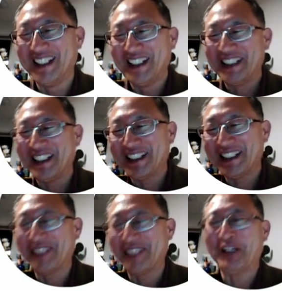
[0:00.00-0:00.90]
이렇게
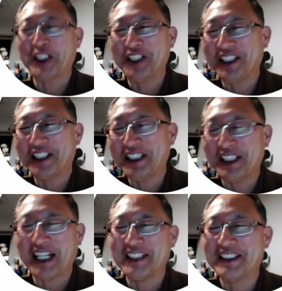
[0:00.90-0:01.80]
또 바뀌어야 되지
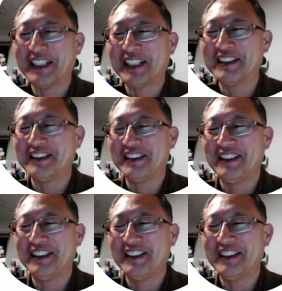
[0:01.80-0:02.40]
않는다든지